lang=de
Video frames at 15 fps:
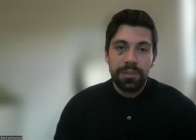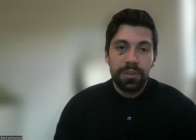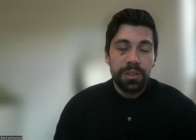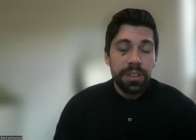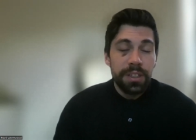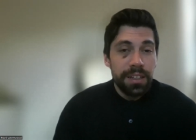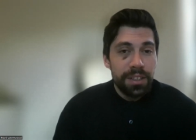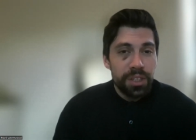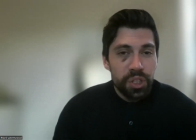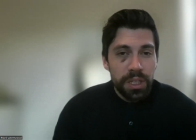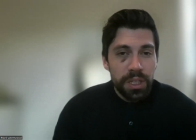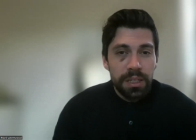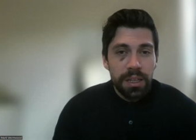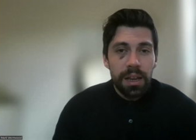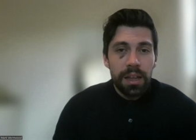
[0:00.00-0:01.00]
und diese
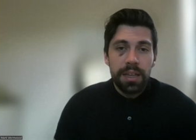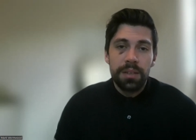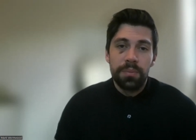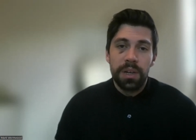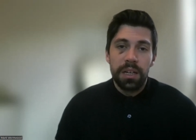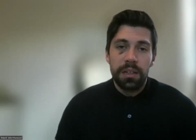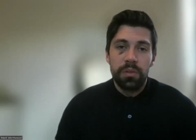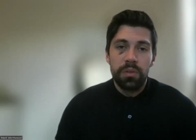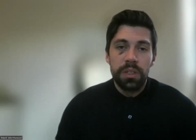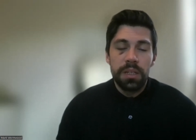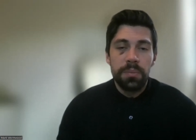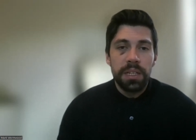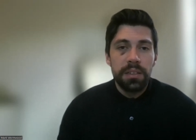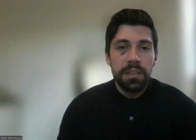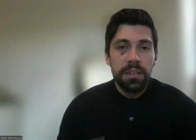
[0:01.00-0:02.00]
Sticheleien machen und
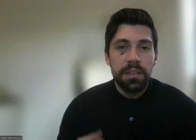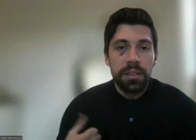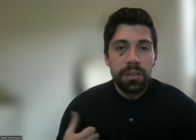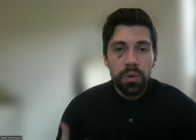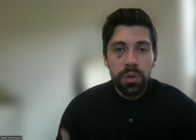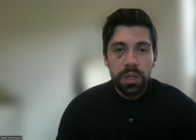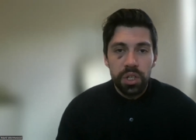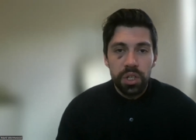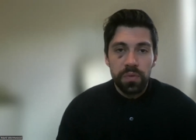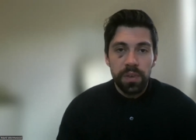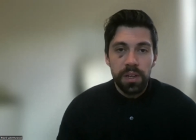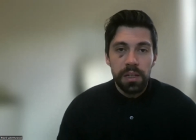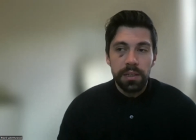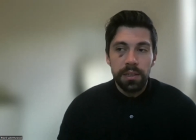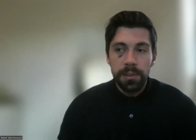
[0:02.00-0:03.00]
immer dieses
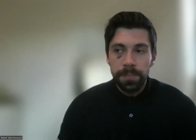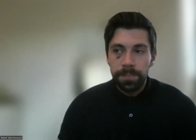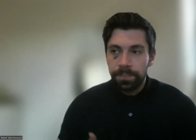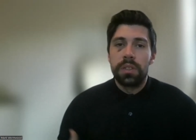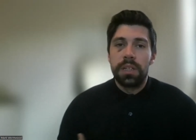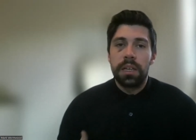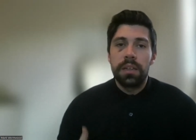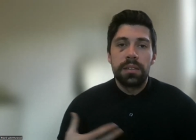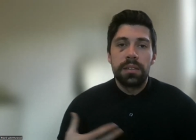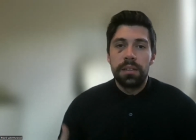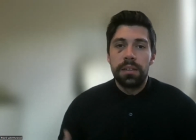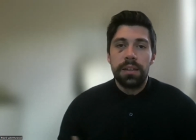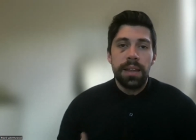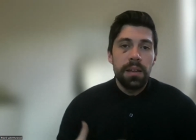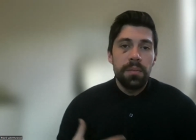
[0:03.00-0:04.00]
Unterschwellige. Und das
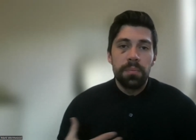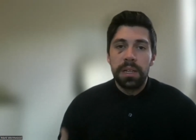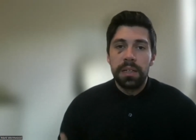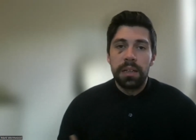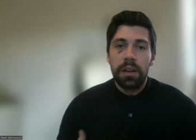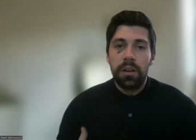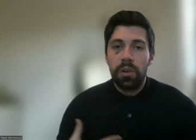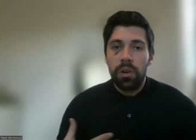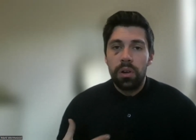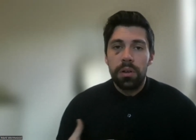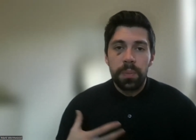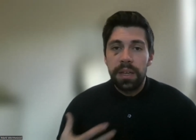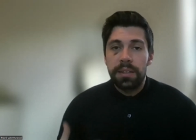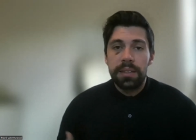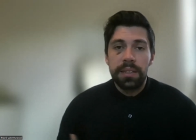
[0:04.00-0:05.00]
nennt man dann auch
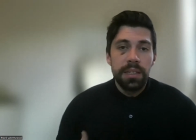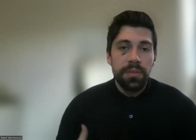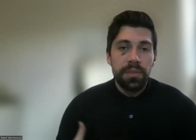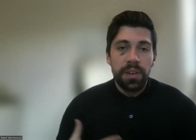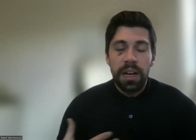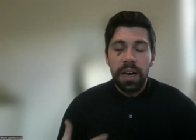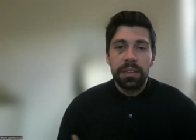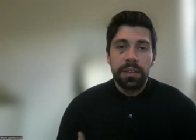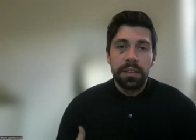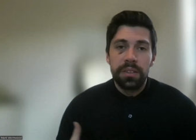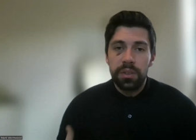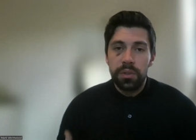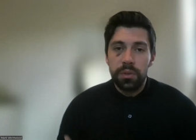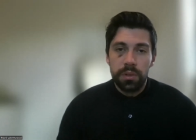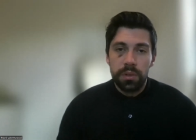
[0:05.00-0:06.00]
passive
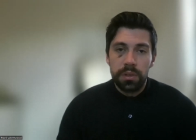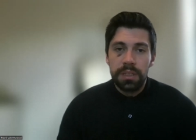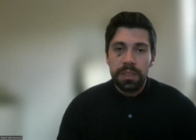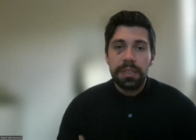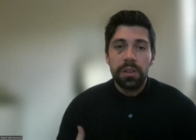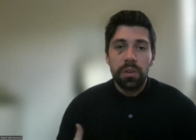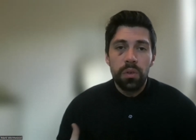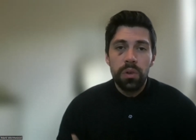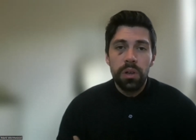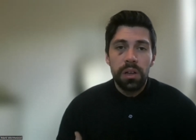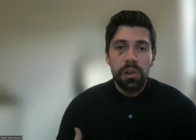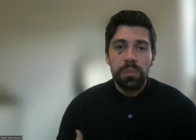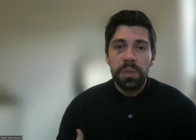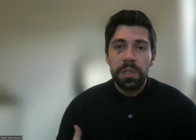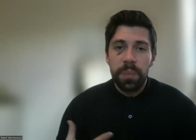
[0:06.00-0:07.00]
Aggression. Sie sind
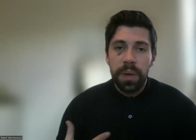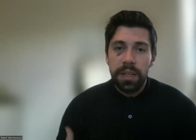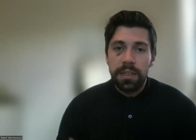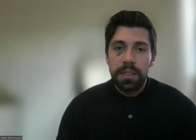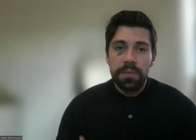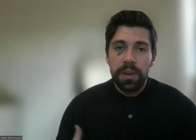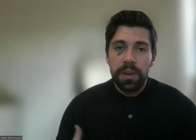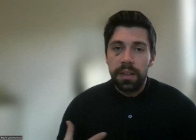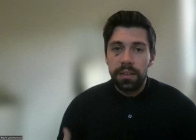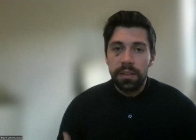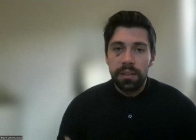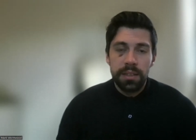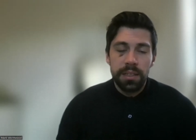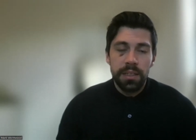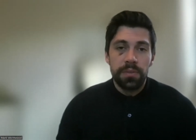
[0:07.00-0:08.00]
unglaublich
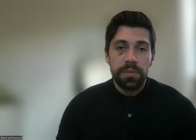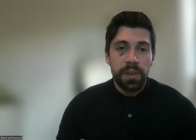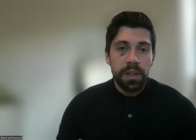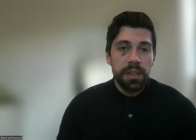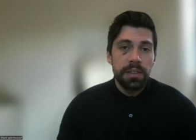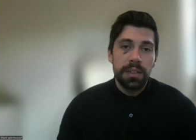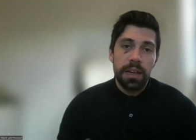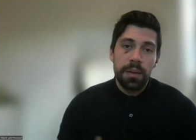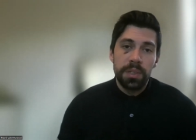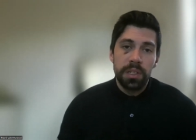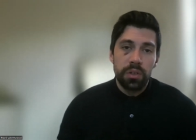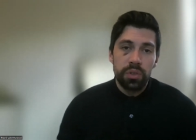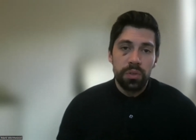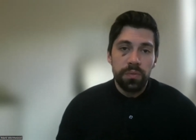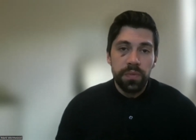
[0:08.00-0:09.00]
passiv-aggressiv, weil, da habe ich
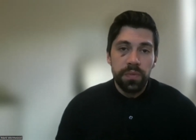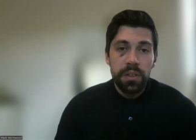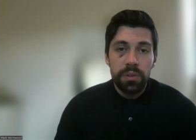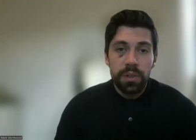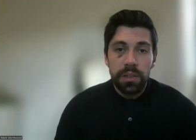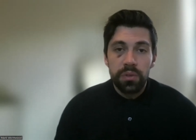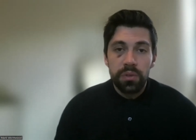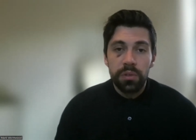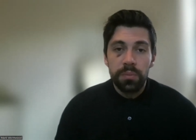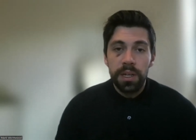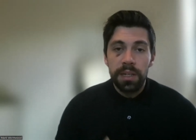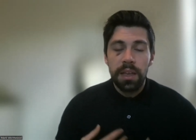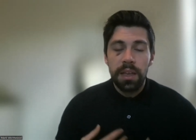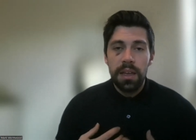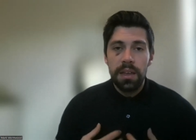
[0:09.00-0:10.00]
auch schon ein Video dazu
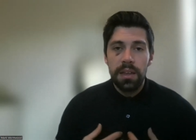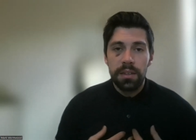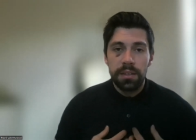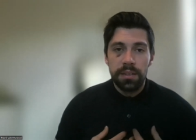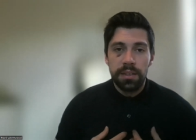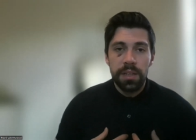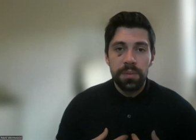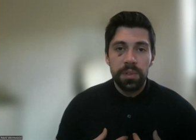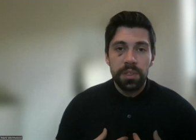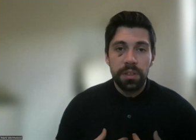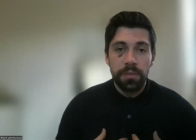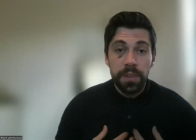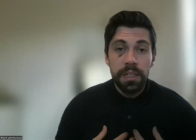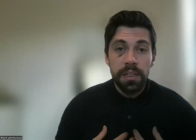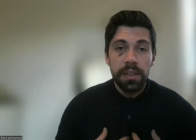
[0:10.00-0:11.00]
gemacht, sie selbst
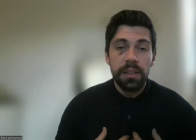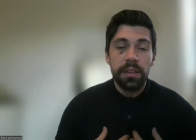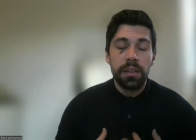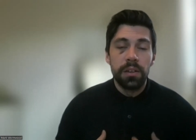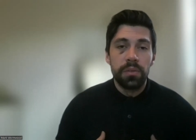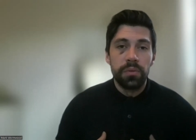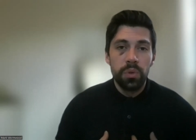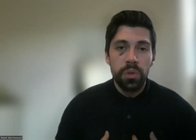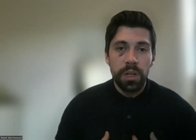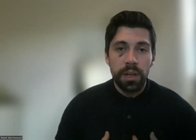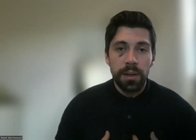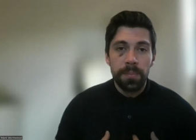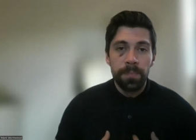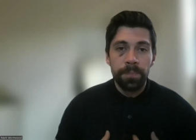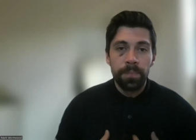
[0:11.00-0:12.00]
viel innere Wut
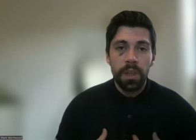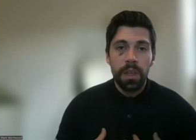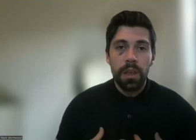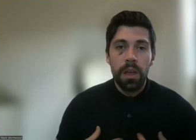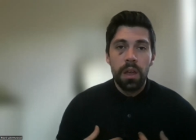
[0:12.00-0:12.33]
haben